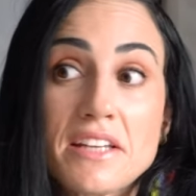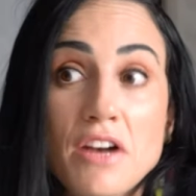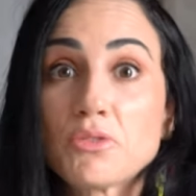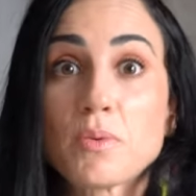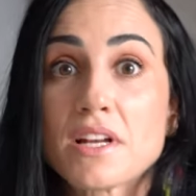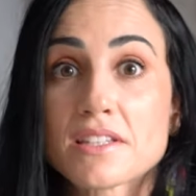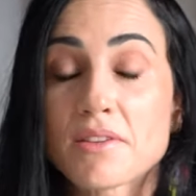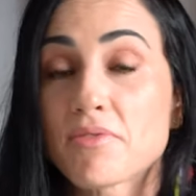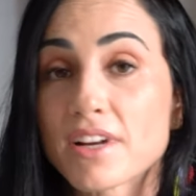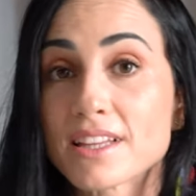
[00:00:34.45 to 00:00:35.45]
ya no tuvieras que
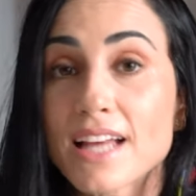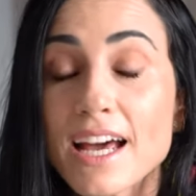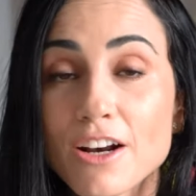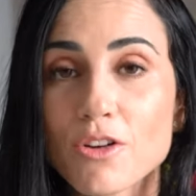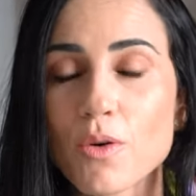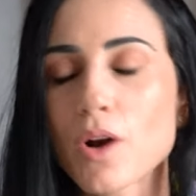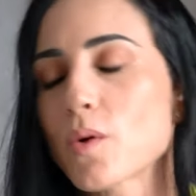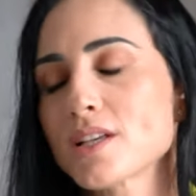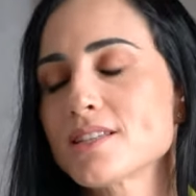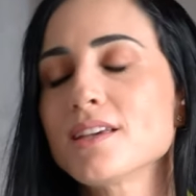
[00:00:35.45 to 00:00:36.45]
enfrentarlo o
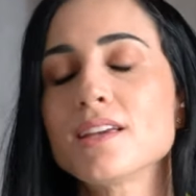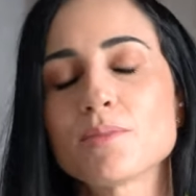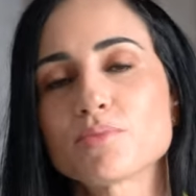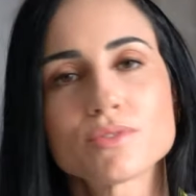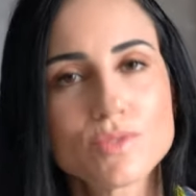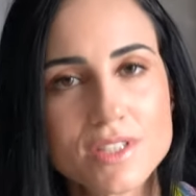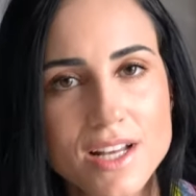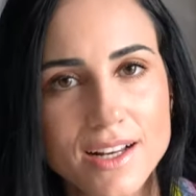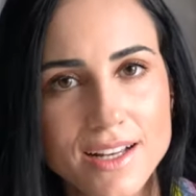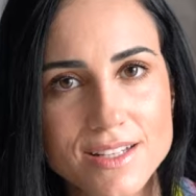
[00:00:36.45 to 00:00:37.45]
algo así, y pues no es
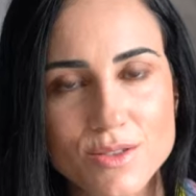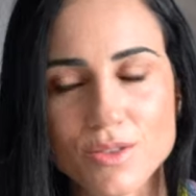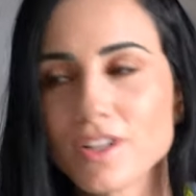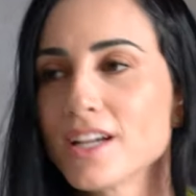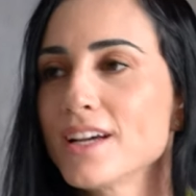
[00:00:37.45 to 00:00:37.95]
el caso.